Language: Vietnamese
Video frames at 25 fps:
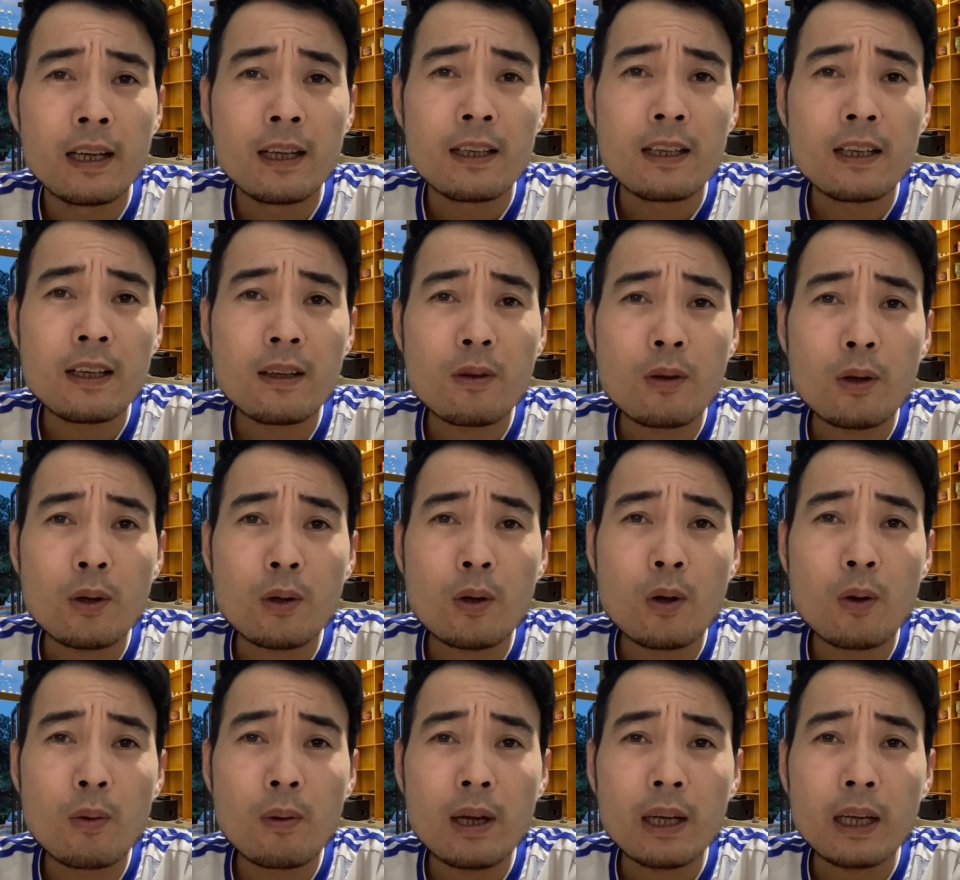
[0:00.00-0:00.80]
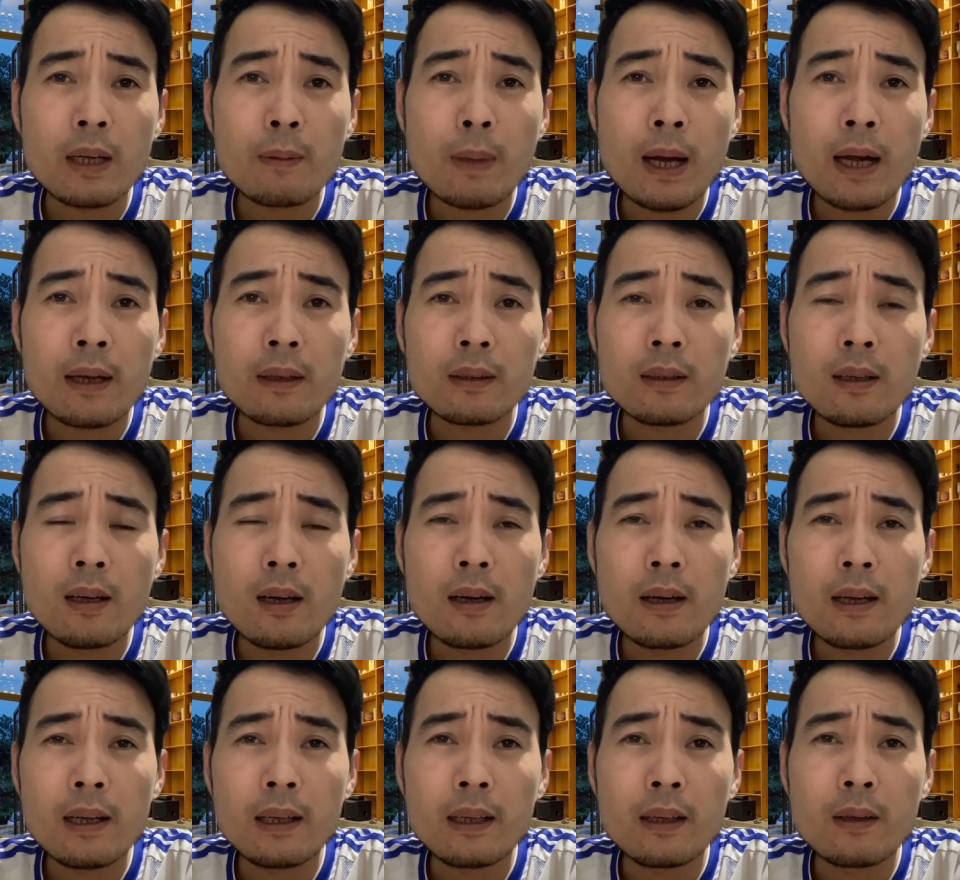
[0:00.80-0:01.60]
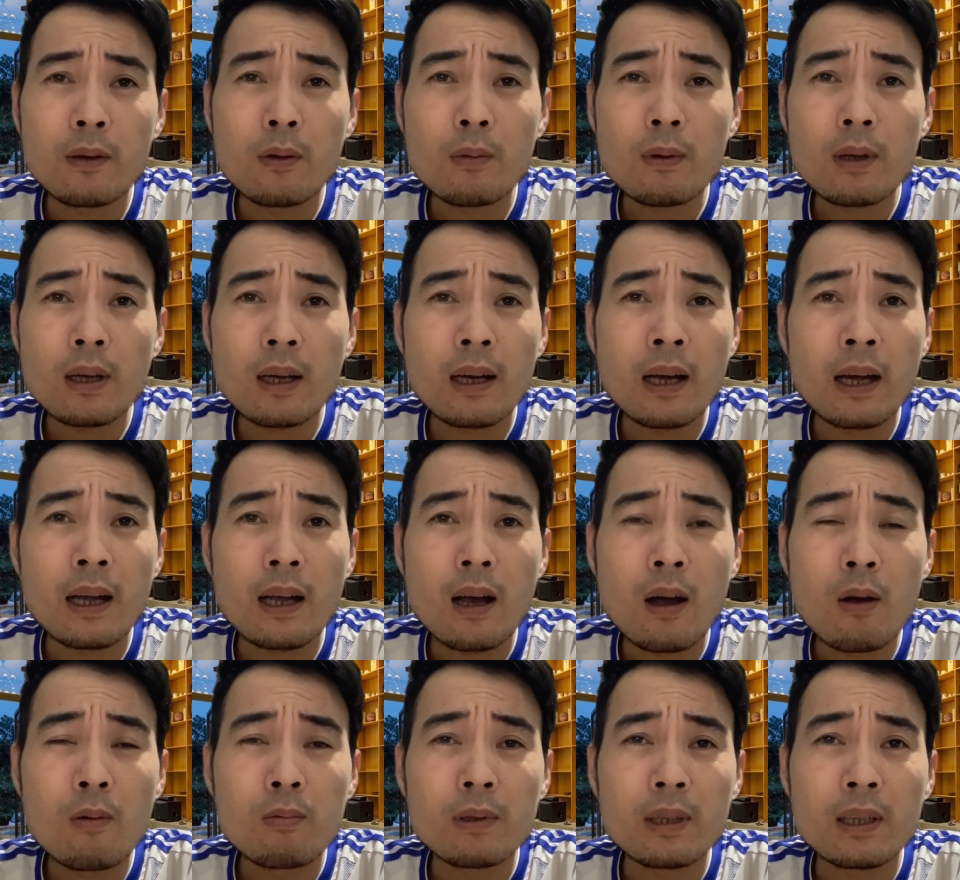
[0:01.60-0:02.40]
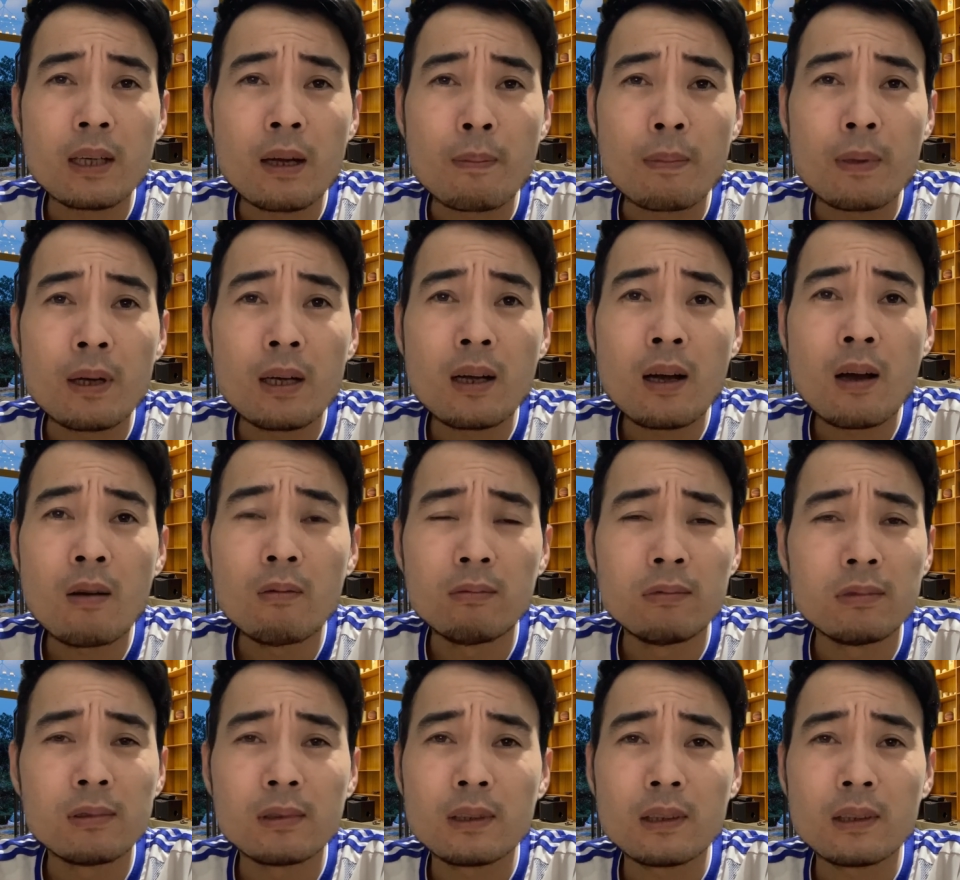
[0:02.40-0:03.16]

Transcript: nhưng cuối cùng là cái bài thơ đây thì đúng là gậy ông thì đập lưng ông